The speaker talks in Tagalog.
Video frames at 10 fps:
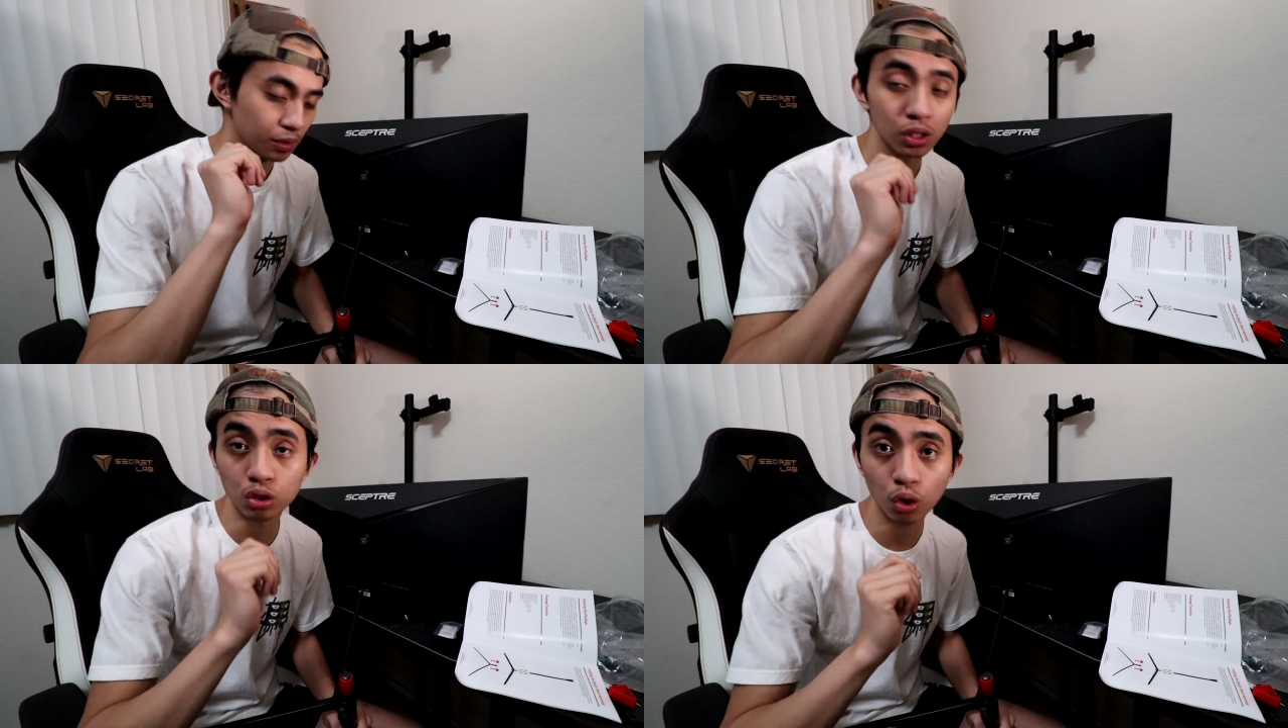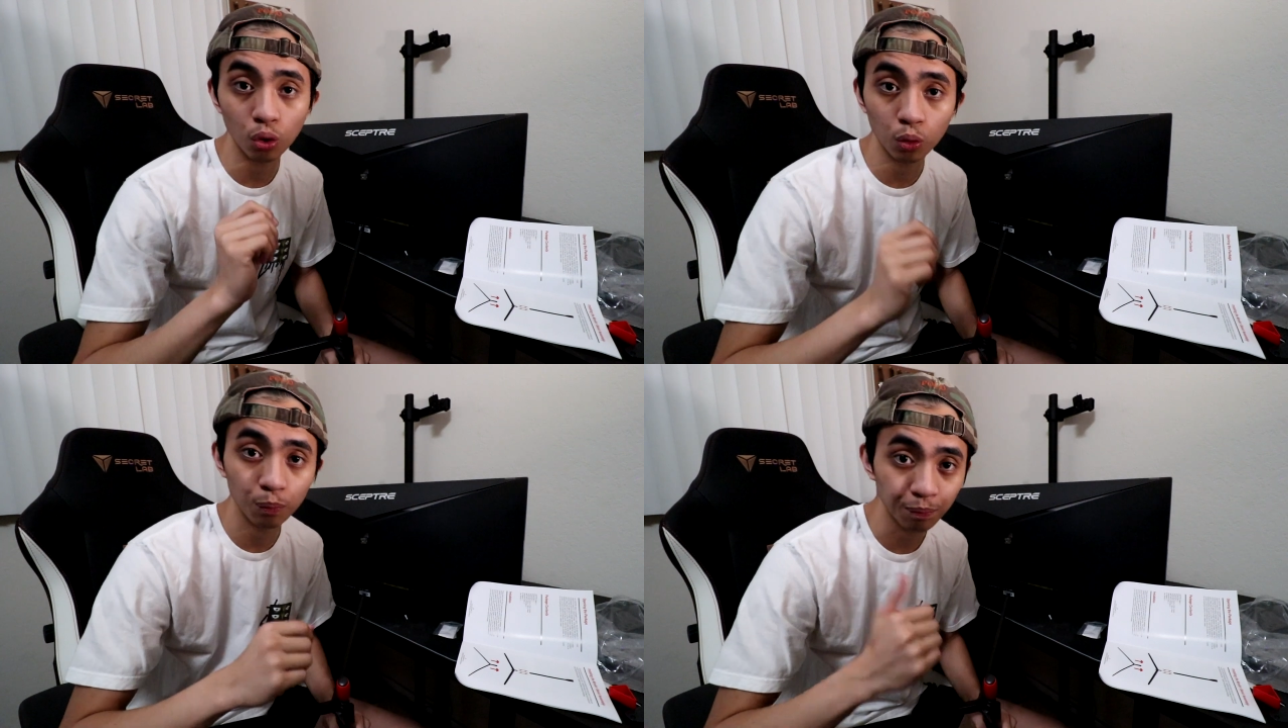
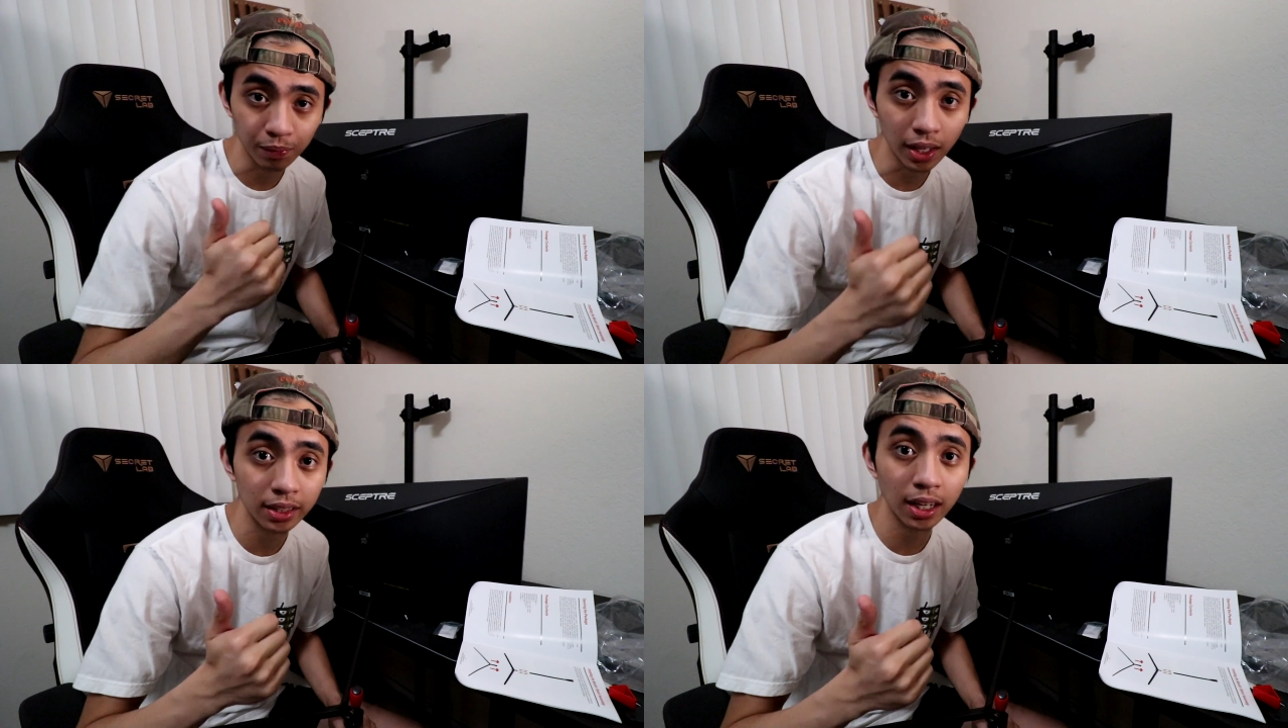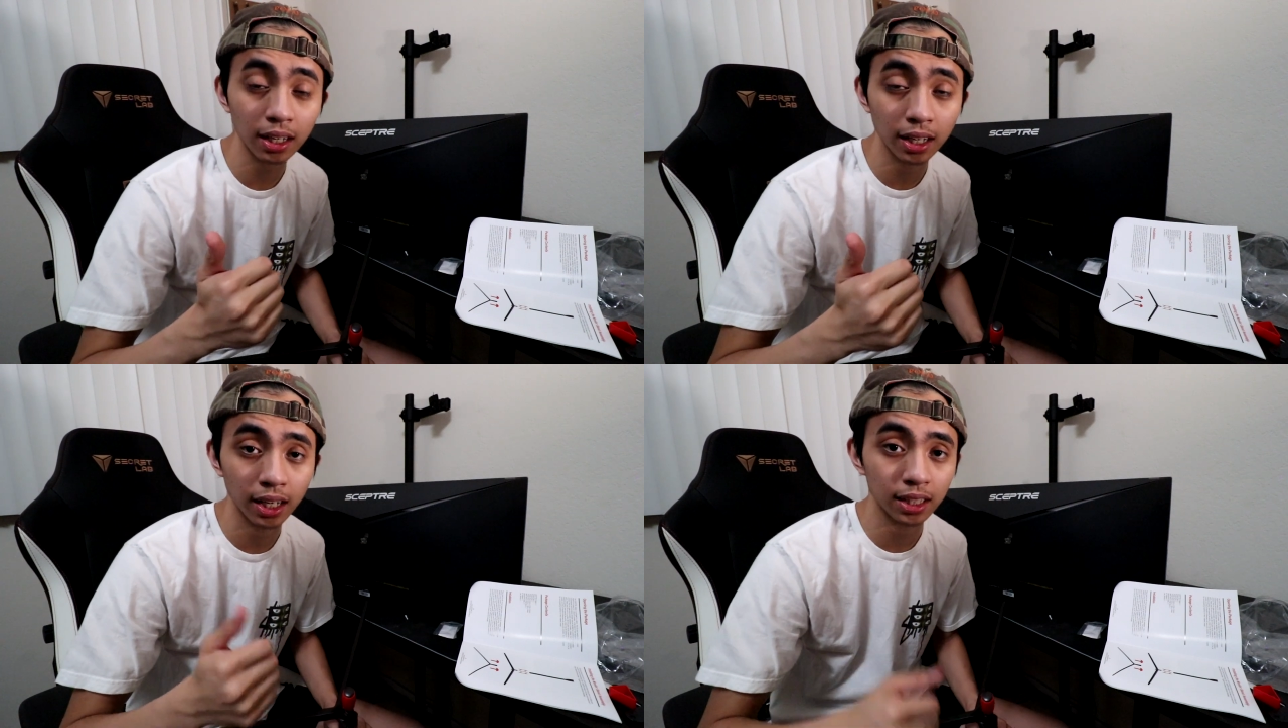So,
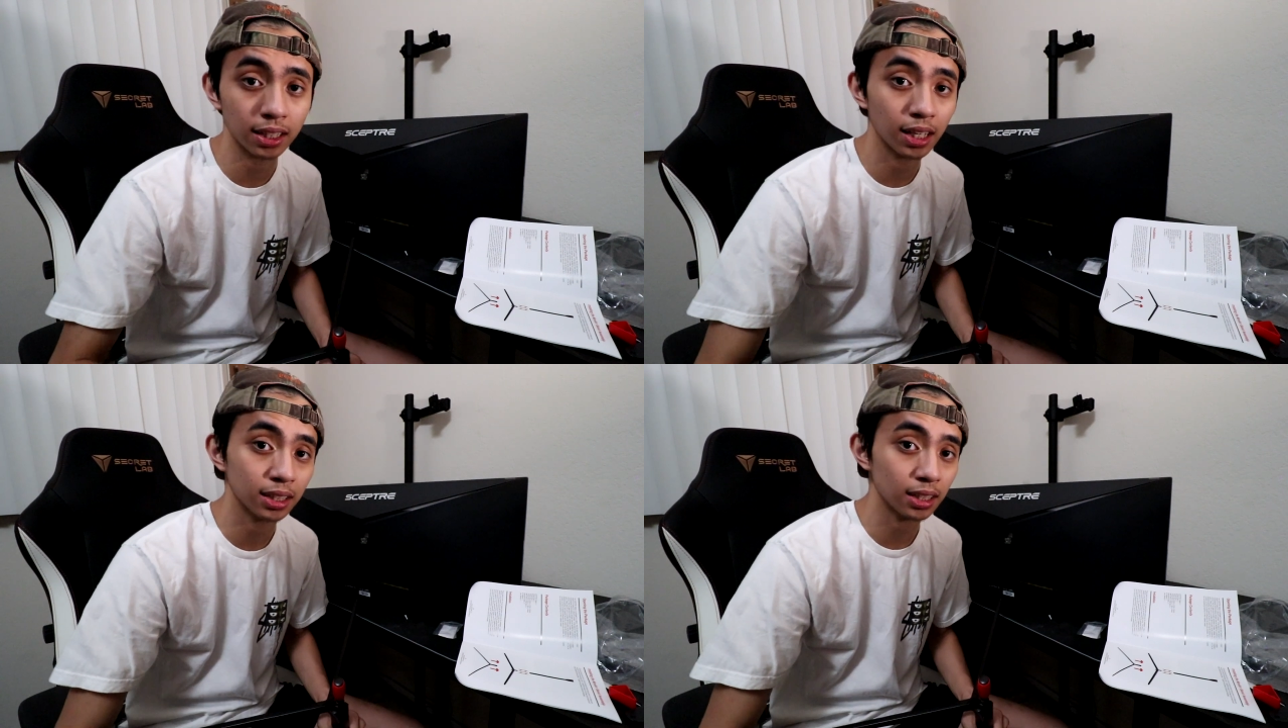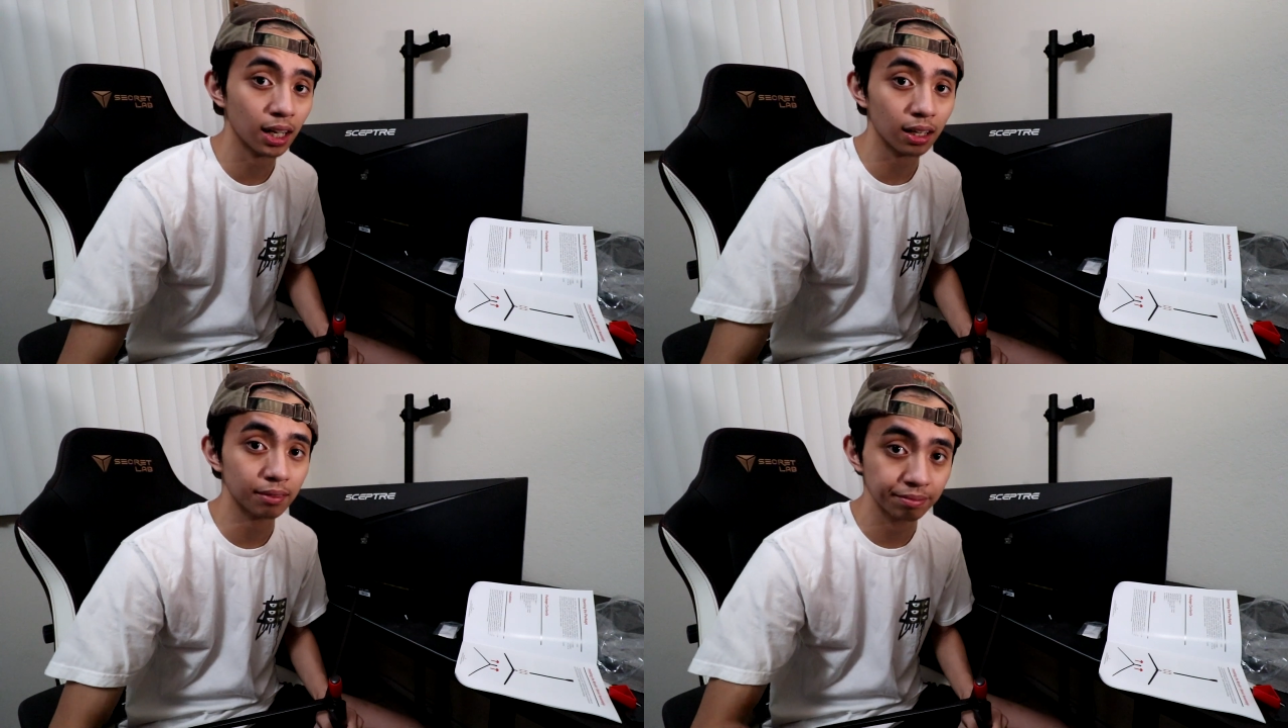attract lang natin na
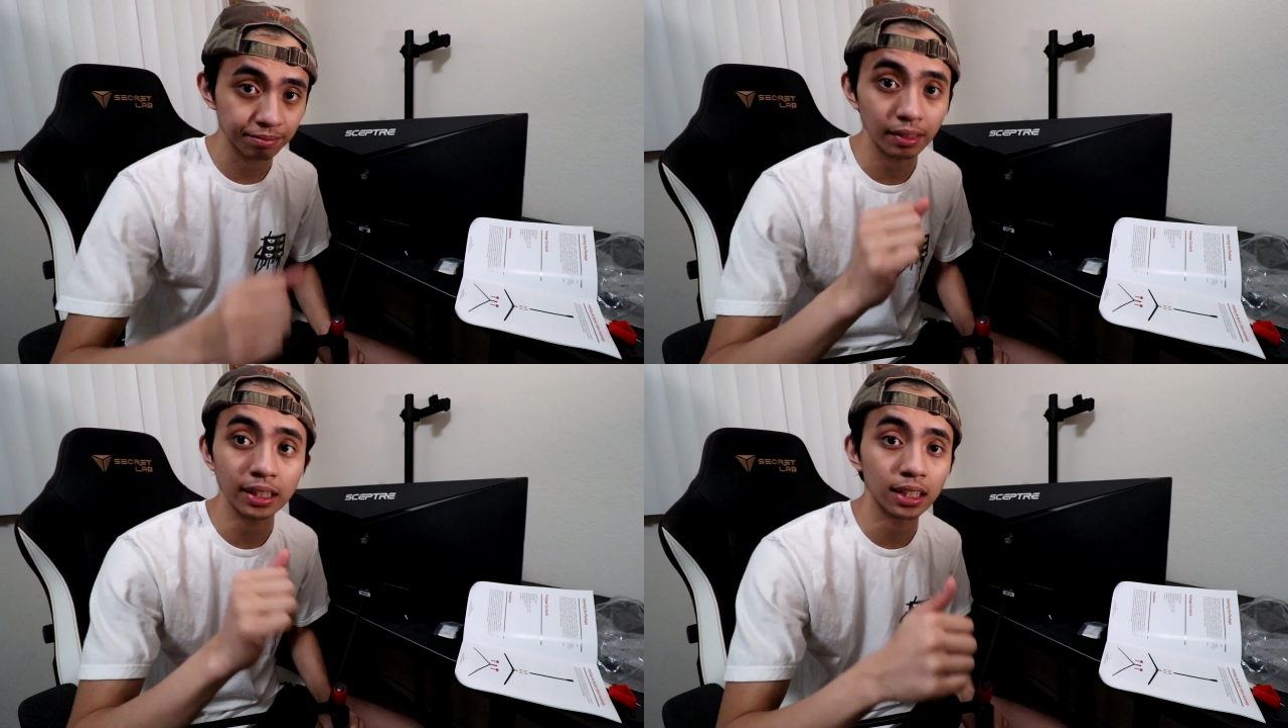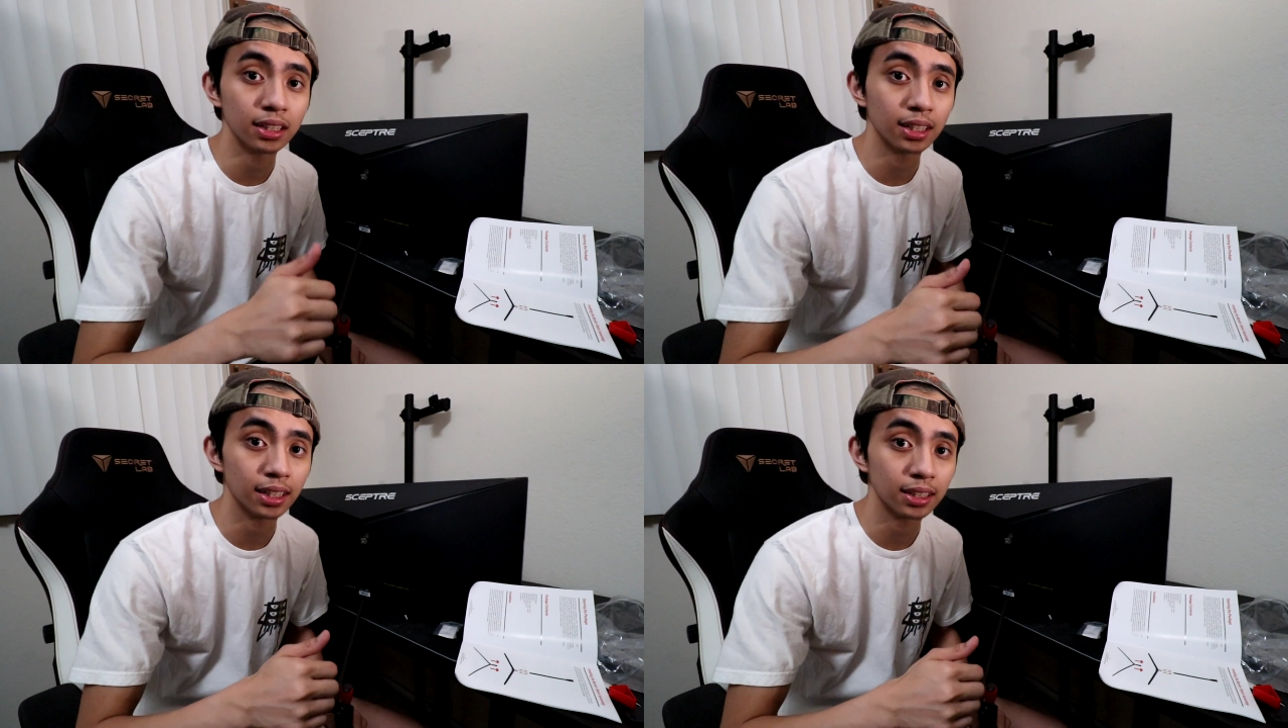attract.
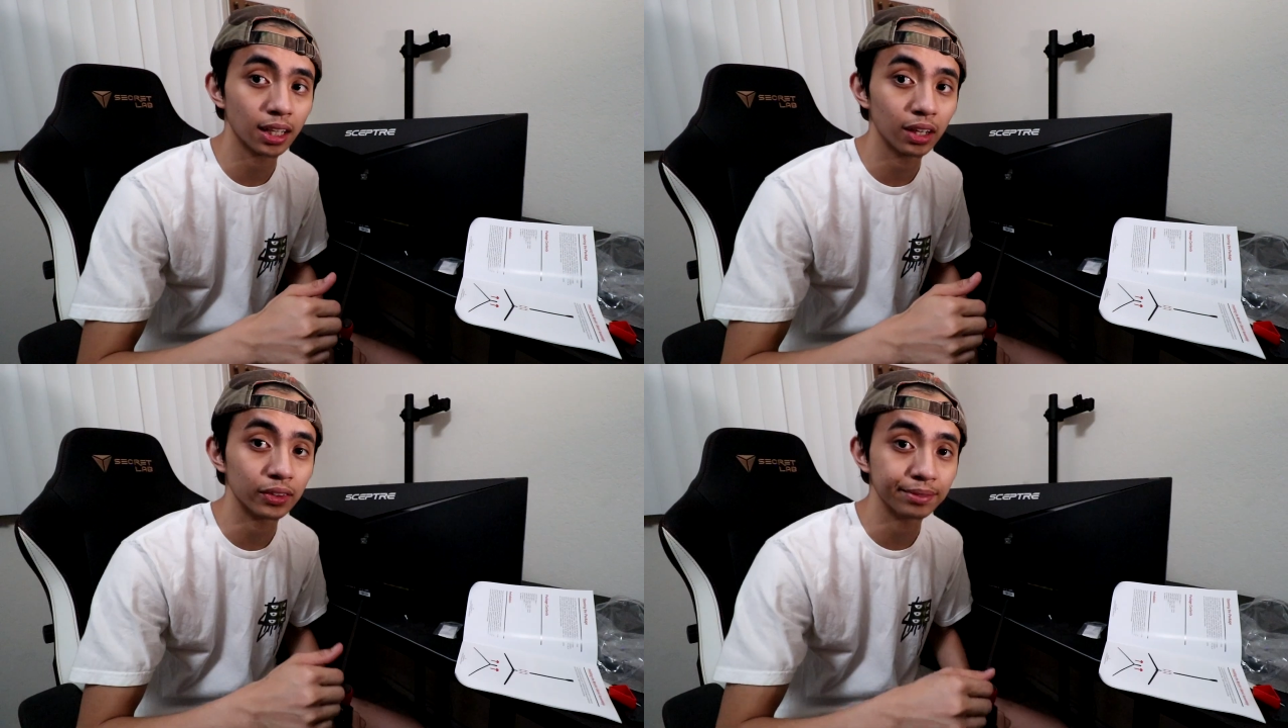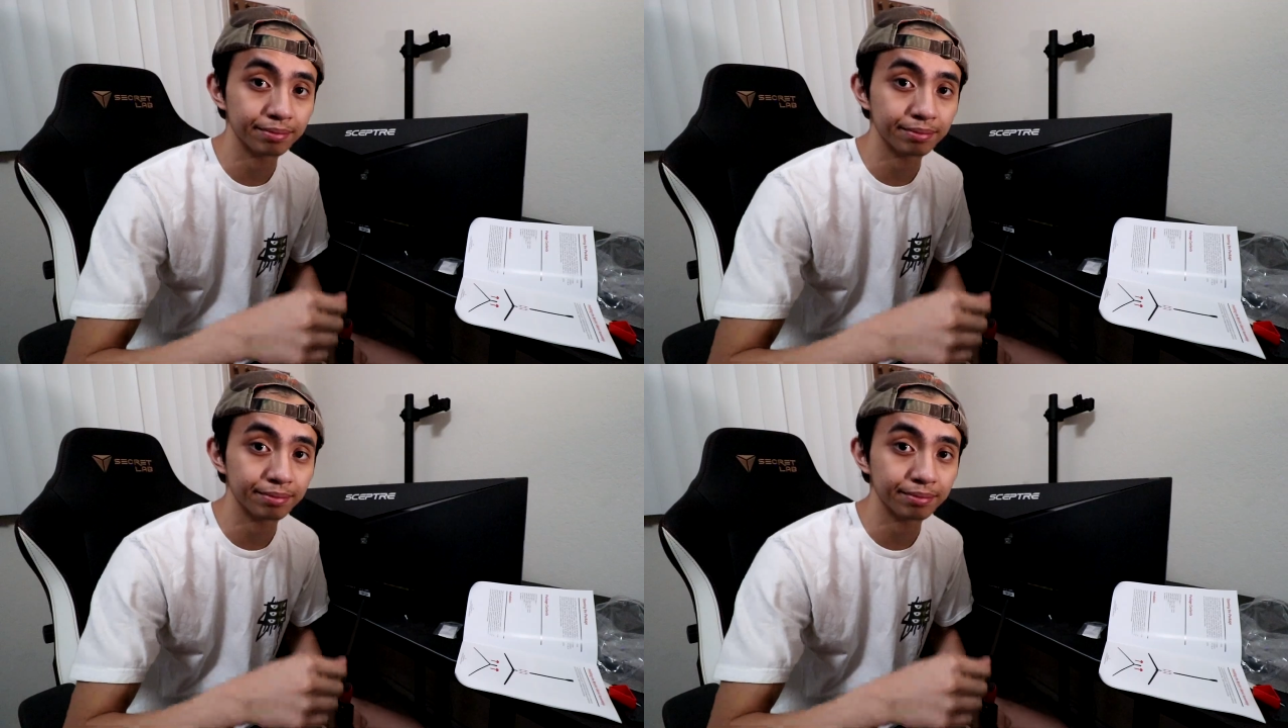Dadating rin tayo doon.